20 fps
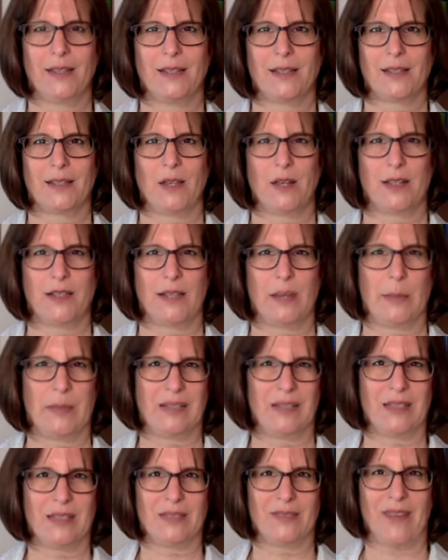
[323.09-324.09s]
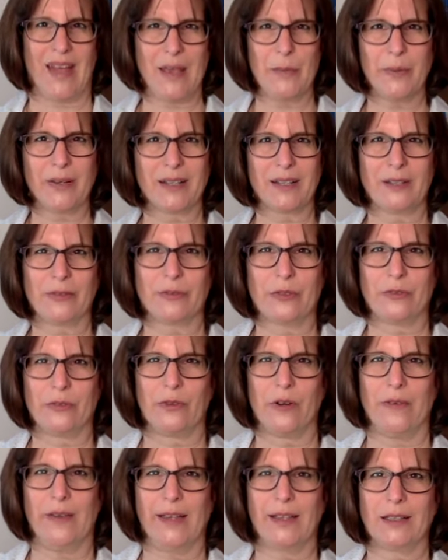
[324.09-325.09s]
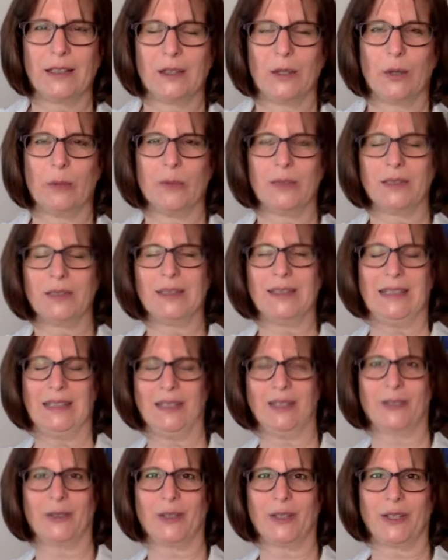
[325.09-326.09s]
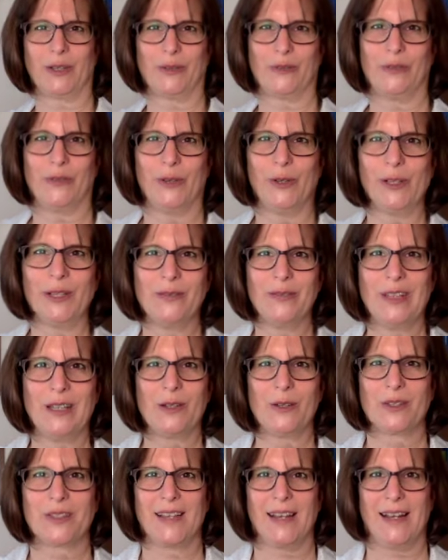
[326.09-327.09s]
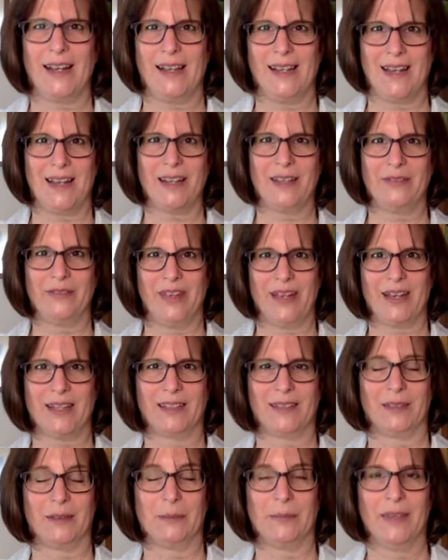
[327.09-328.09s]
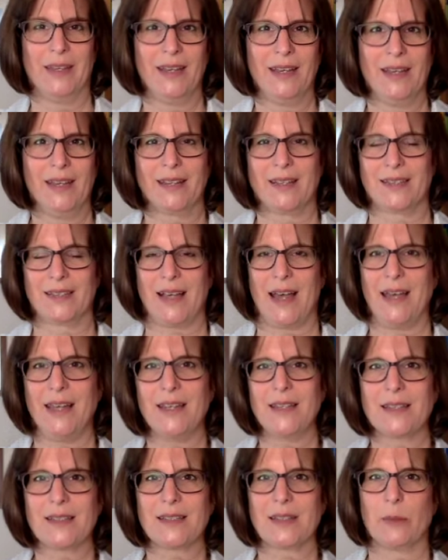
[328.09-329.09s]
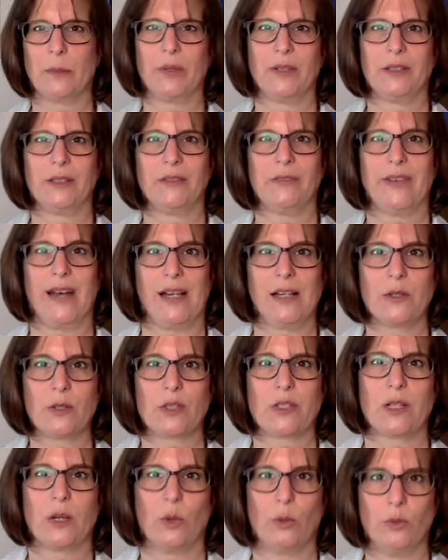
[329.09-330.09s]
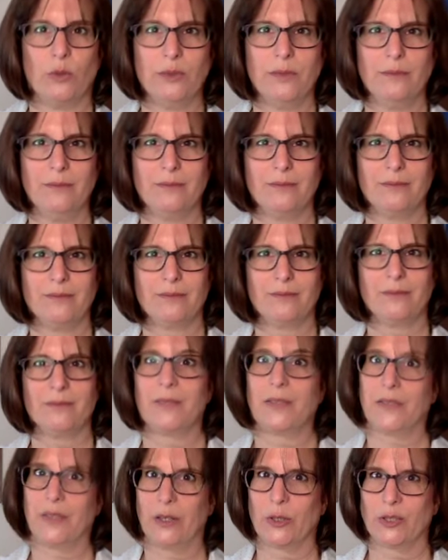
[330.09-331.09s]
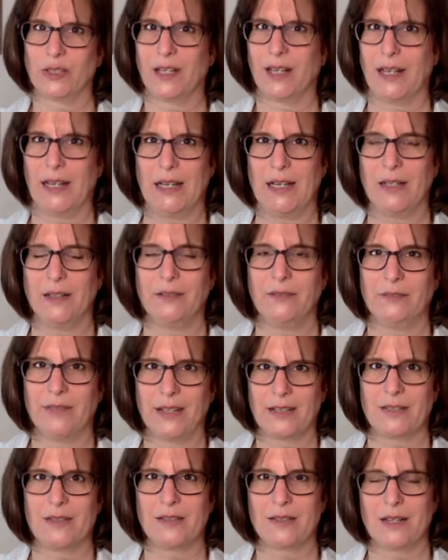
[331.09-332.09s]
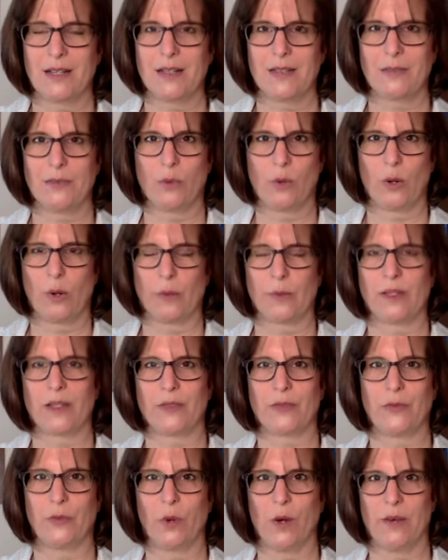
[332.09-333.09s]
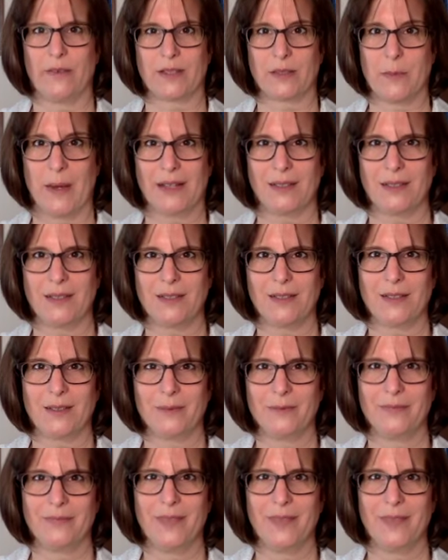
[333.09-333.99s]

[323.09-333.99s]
So, jetzt habe ich zwei Begriffe vorweggenommen, die ich euch in Folgevideos erklären werde. Das eine ist der Begriff Aldosteron. Ich werde euch erklären, was ist das, wo kommt das vor, was macht das.